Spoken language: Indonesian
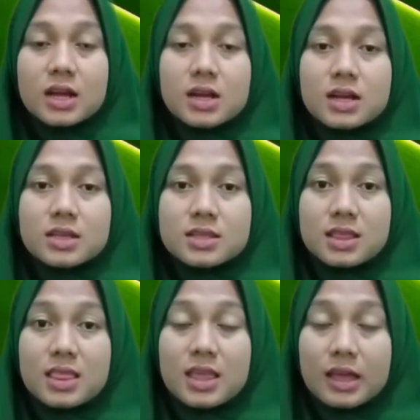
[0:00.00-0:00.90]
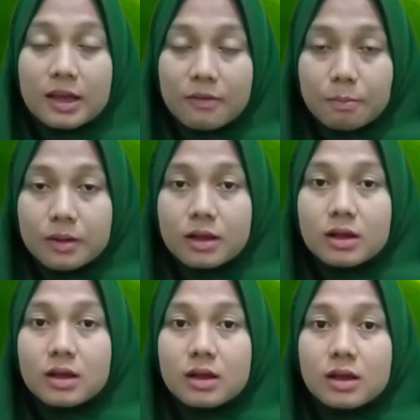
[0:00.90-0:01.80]
uh, setiap
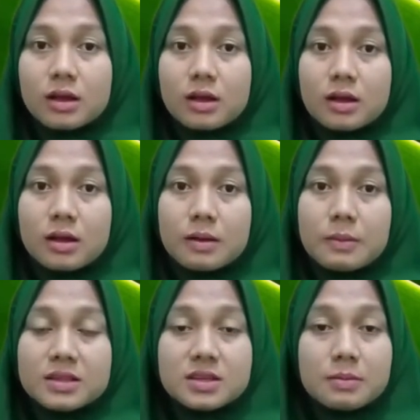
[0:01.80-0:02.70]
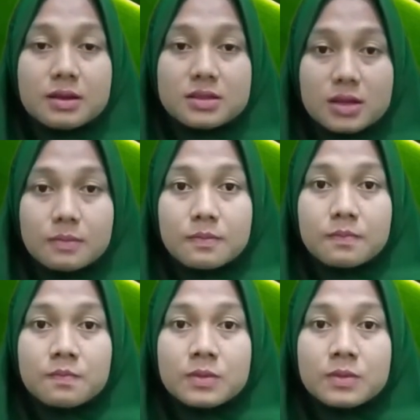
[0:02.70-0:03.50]
macam-macam